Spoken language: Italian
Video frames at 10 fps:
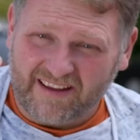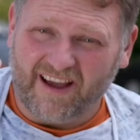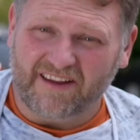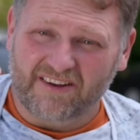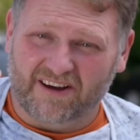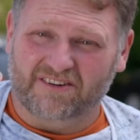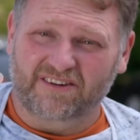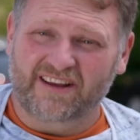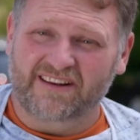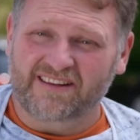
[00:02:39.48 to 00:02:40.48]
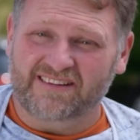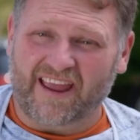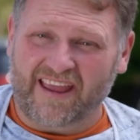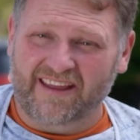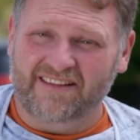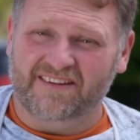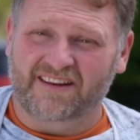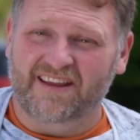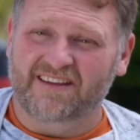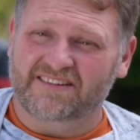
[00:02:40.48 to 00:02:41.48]
tiene la dottoressa lì nelle sue mani
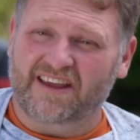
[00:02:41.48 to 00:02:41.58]
e la